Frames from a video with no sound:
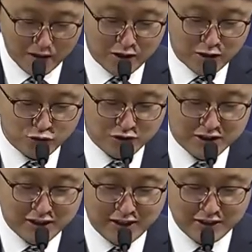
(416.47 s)

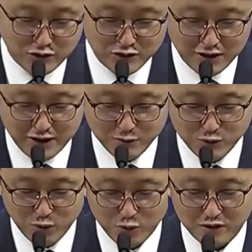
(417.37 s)
룻기가 예루살렘으로
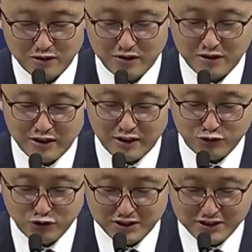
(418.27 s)
온
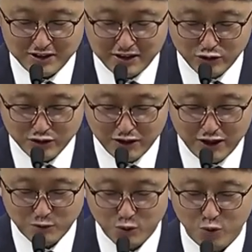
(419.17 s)
룻이 예루살렘으로 온